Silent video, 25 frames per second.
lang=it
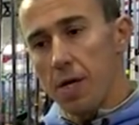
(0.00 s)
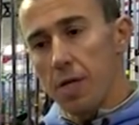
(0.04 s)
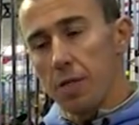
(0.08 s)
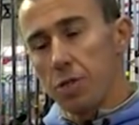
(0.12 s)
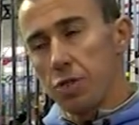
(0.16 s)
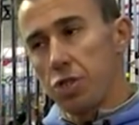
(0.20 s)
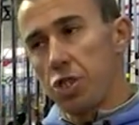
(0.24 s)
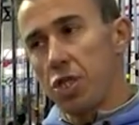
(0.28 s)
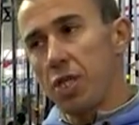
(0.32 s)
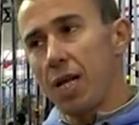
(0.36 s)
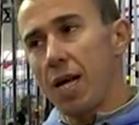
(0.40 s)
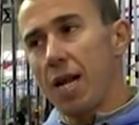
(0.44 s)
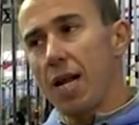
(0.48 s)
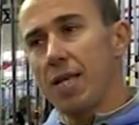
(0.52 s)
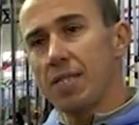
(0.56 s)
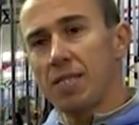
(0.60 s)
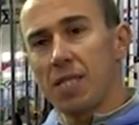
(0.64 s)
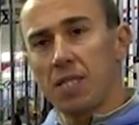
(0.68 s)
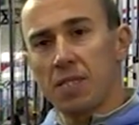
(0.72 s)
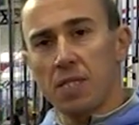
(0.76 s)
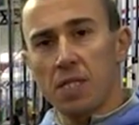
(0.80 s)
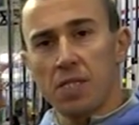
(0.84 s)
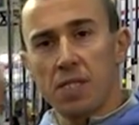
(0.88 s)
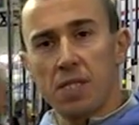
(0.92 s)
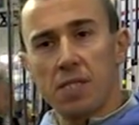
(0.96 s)
ci dà la
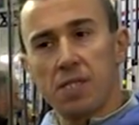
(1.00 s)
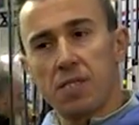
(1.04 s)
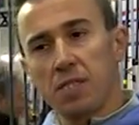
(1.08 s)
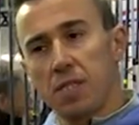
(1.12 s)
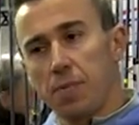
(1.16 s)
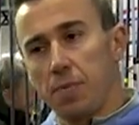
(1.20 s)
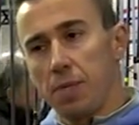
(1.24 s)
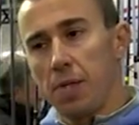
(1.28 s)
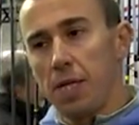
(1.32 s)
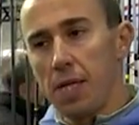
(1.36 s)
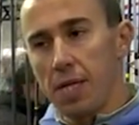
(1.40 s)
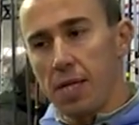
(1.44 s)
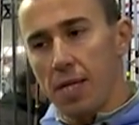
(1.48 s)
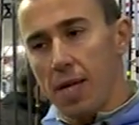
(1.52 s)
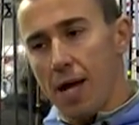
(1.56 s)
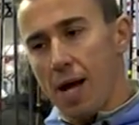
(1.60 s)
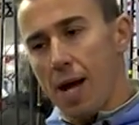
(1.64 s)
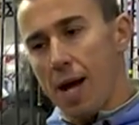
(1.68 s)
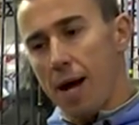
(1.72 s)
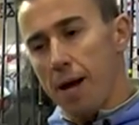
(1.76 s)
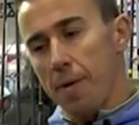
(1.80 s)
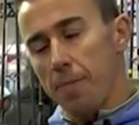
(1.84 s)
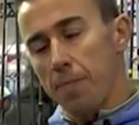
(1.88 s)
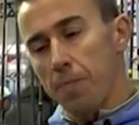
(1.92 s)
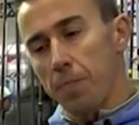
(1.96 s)
stessa
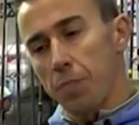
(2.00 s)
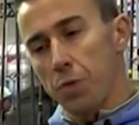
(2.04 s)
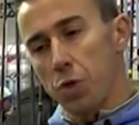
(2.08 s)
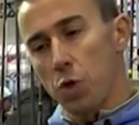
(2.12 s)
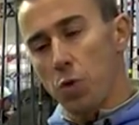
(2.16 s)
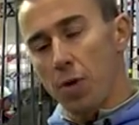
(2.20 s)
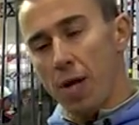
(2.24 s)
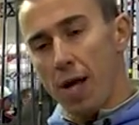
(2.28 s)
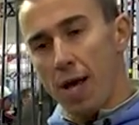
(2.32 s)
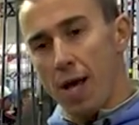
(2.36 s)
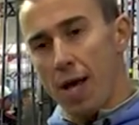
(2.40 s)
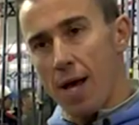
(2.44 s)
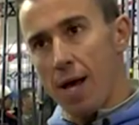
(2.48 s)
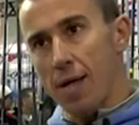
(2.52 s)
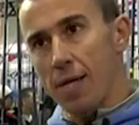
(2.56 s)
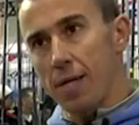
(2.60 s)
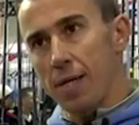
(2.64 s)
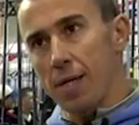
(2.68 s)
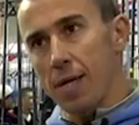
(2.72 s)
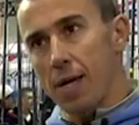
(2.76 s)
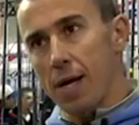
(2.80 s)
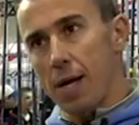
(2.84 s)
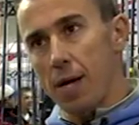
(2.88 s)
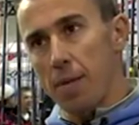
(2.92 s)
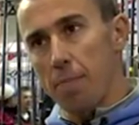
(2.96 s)
sensibilità di una
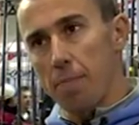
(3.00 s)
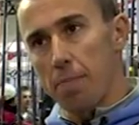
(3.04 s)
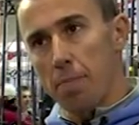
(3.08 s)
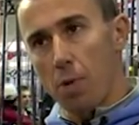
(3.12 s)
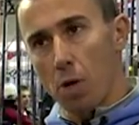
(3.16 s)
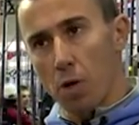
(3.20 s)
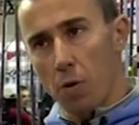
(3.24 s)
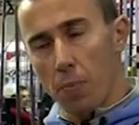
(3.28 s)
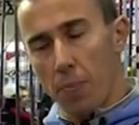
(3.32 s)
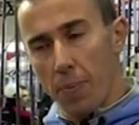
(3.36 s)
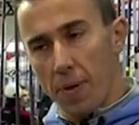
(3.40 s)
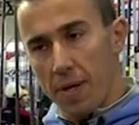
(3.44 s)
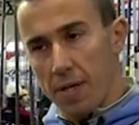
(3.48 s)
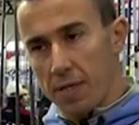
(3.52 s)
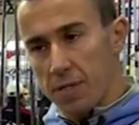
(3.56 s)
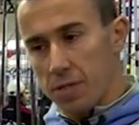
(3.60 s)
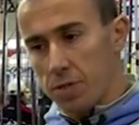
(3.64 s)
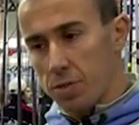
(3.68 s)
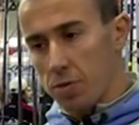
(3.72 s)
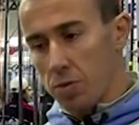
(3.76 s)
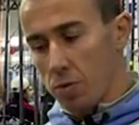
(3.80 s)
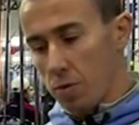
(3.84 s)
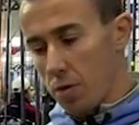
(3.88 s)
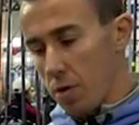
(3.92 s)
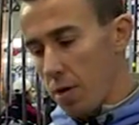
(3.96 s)
canna
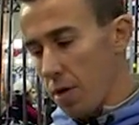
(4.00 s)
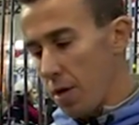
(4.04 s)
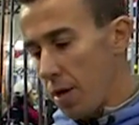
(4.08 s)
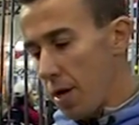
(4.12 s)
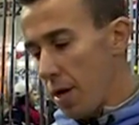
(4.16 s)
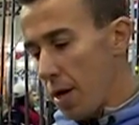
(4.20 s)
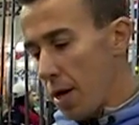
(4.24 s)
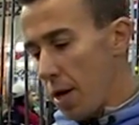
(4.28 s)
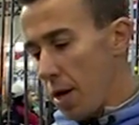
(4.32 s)
monopezzo